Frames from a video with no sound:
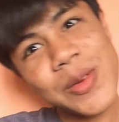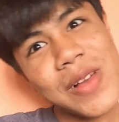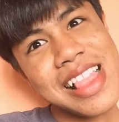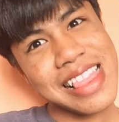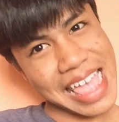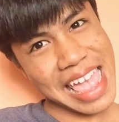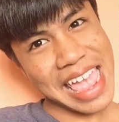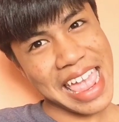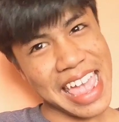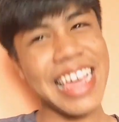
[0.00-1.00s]
ด้วยเลย
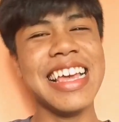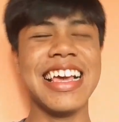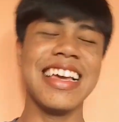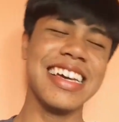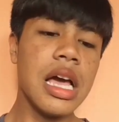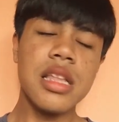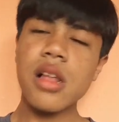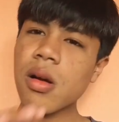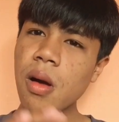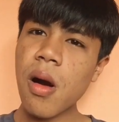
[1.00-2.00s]

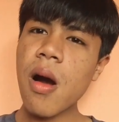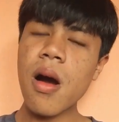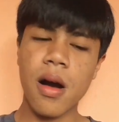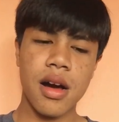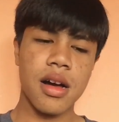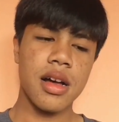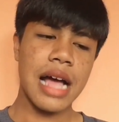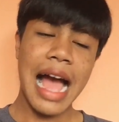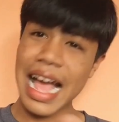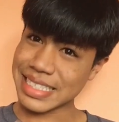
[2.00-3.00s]
แล้วก็
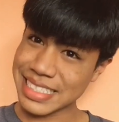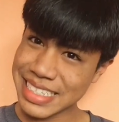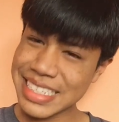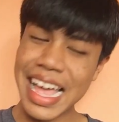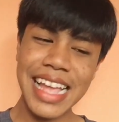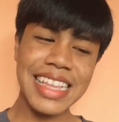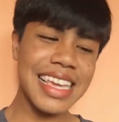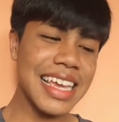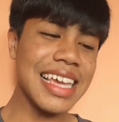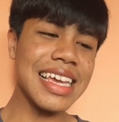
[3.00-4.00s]
หาซื้อได้
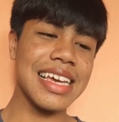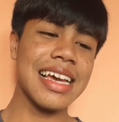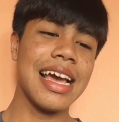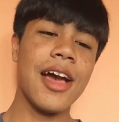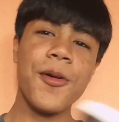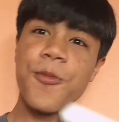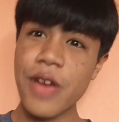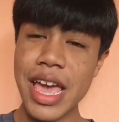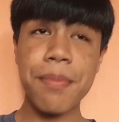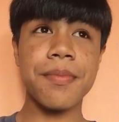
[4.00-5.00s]
ที่
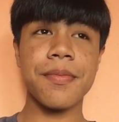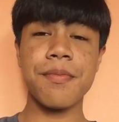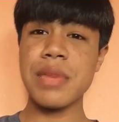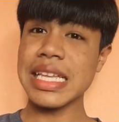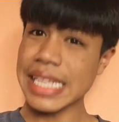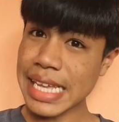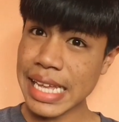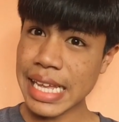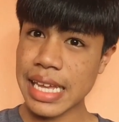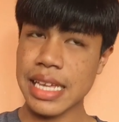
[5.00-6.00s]
เว็บมีดี
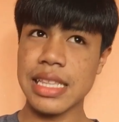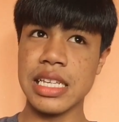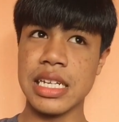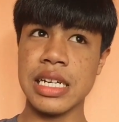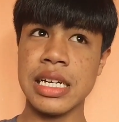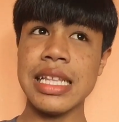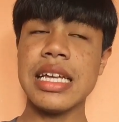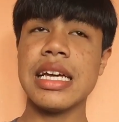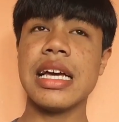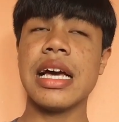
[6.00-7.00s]
หรือ
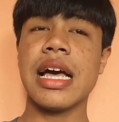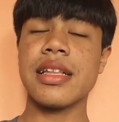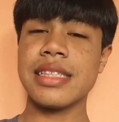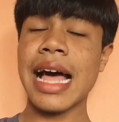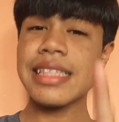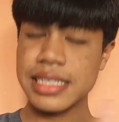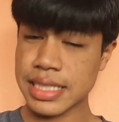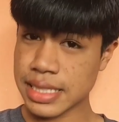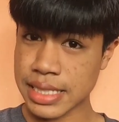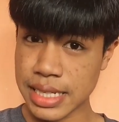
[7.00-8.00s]
ร้านหนัง
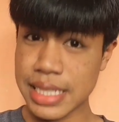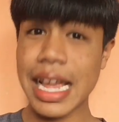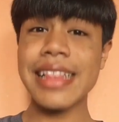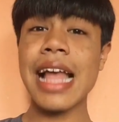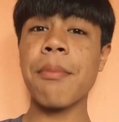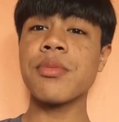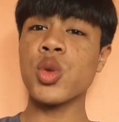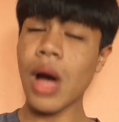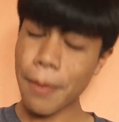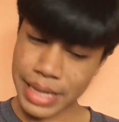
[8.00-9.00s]
สือชั้นนำ
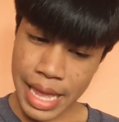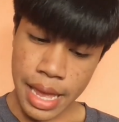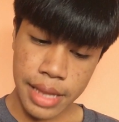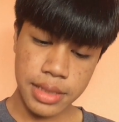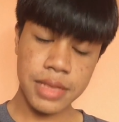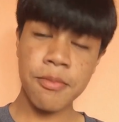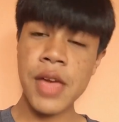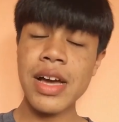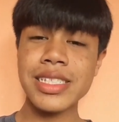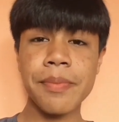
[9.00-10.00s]
ทั่วประเทศ ไม่
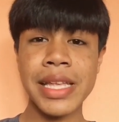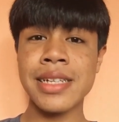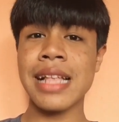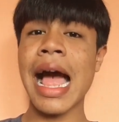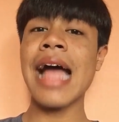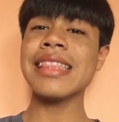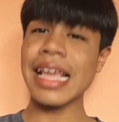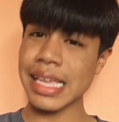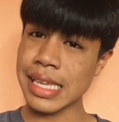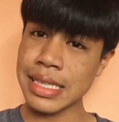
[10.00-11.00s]
ว่าจะเป็นร้านใน
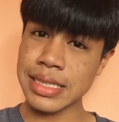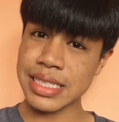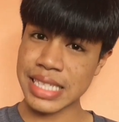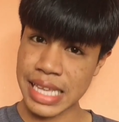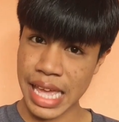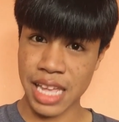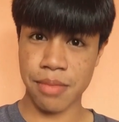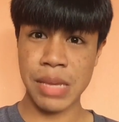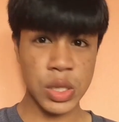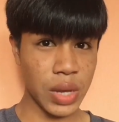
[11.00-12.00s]
อิน C ีเอ็ด
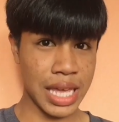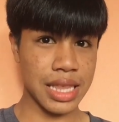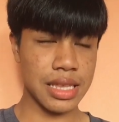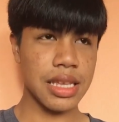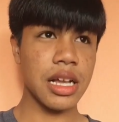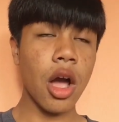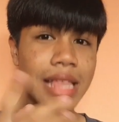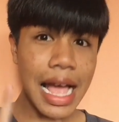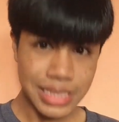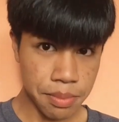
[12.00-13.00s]
บีทูเอก็
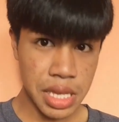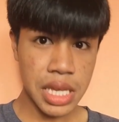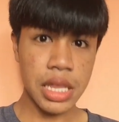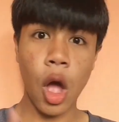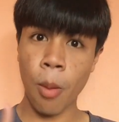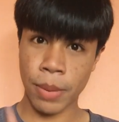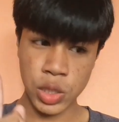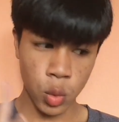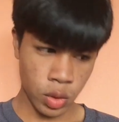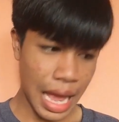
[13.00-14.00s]
น่าจะมีลองไป
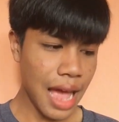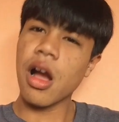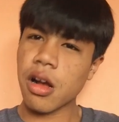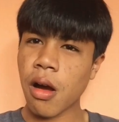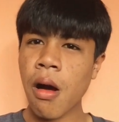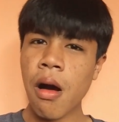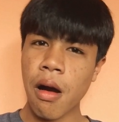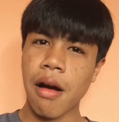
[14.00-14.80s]
ดูนะ ก็